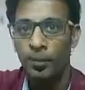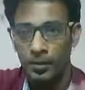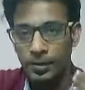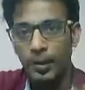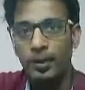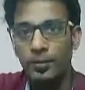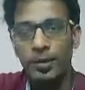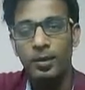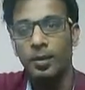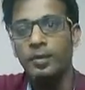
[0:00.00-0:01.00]
பட் ஸ்டில் அது
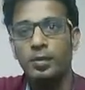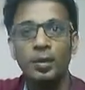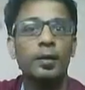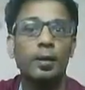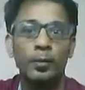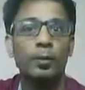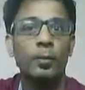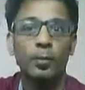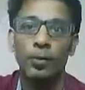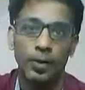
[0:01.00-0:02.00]
மாதிரி கிளைண்ட்ஸ் ஈவெண்ட்
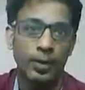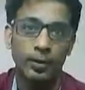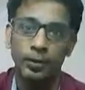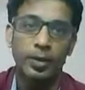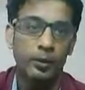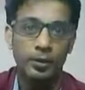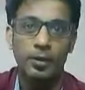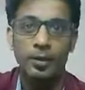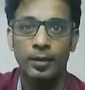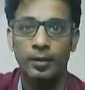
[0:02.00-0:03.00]
முடியும் போது என்கிட்ட வந்து
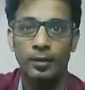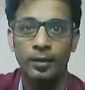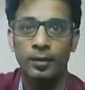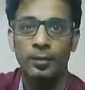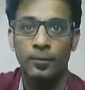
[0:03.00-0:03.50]
நம்பர்ஸ்லாம் கேட்டிருக்காங்க